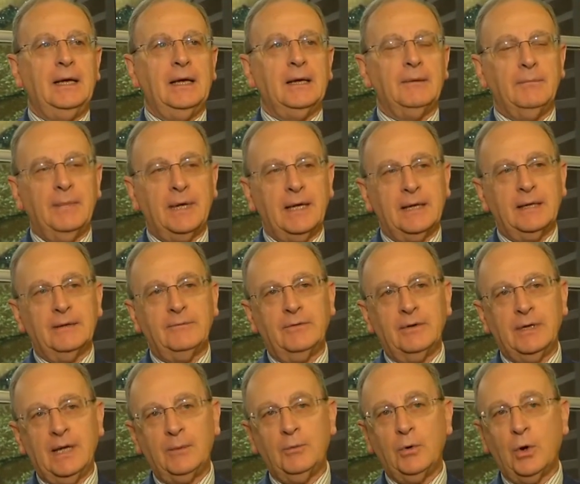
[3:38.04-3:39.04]
ma
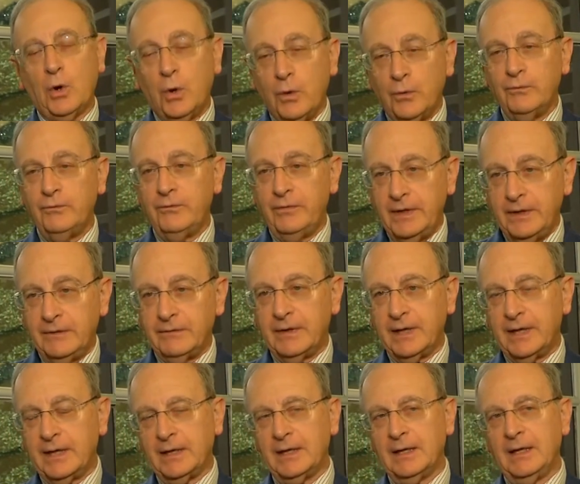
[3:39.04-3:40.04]
vogliamo
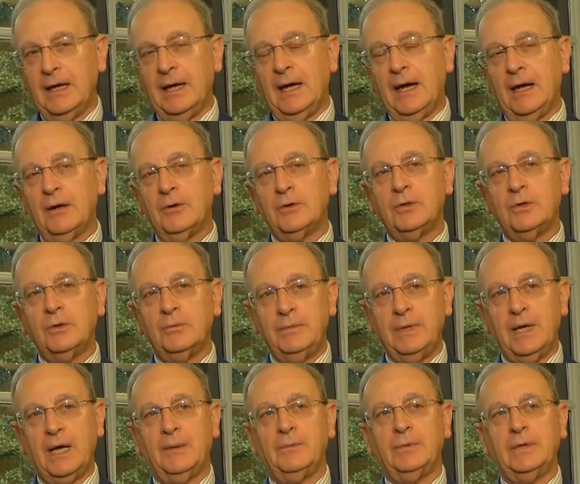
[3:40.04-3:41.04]
convivere, allora
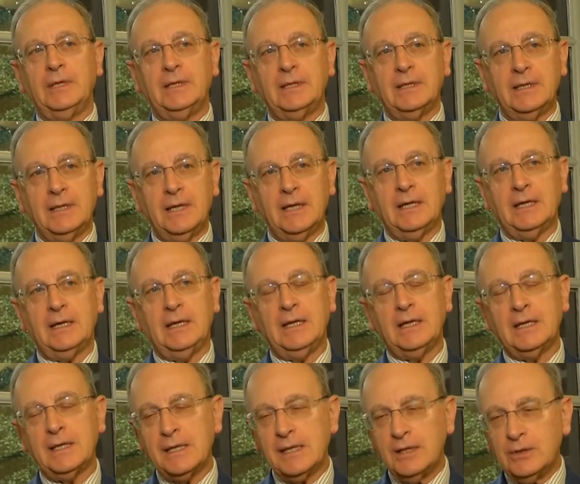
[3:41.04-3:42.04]
dobbiamo ritenere
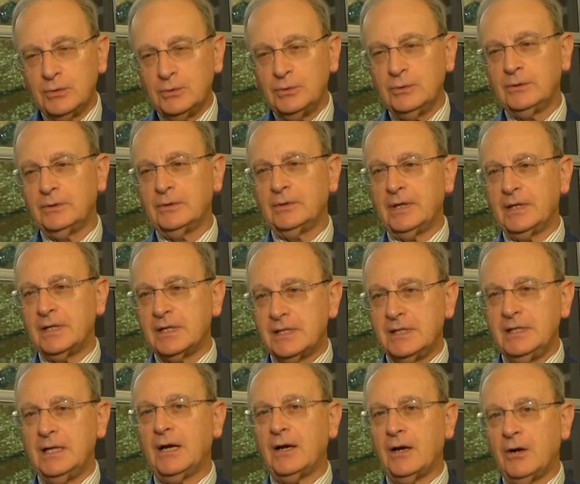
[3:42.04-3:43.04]
innanzitutto che
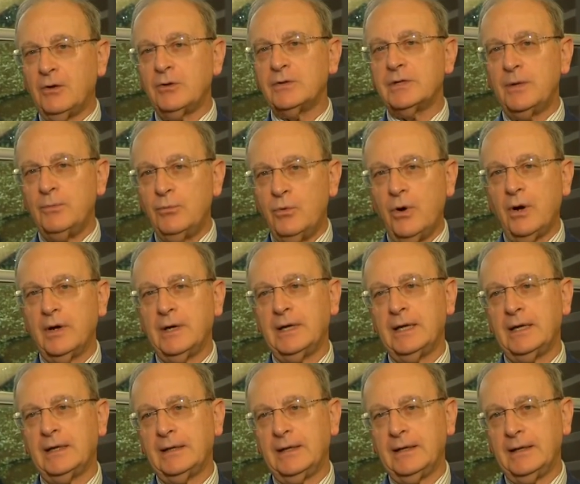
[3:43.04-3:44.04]
sia cosa
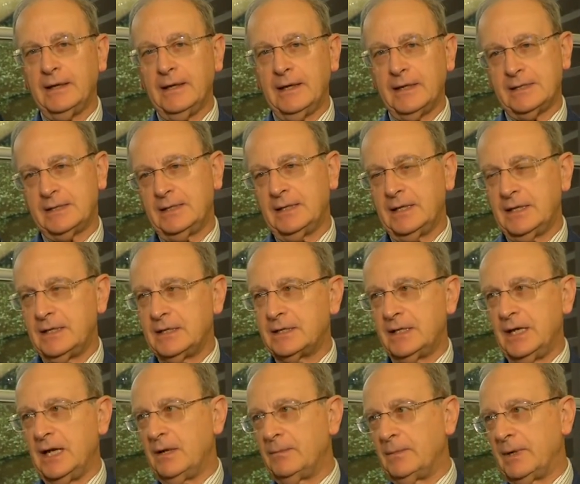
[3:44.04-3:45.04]
buona essere
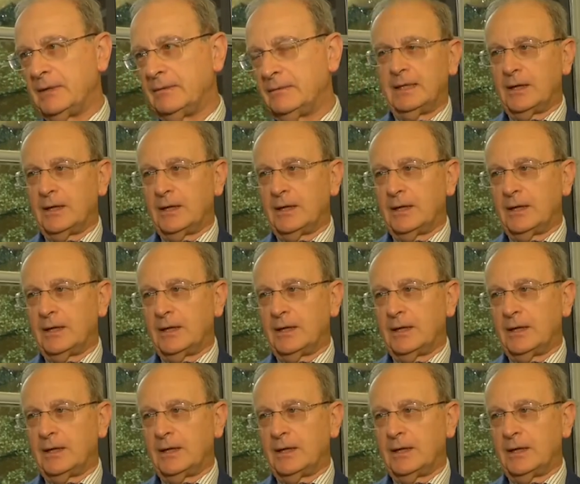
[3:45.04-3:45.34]
insieme.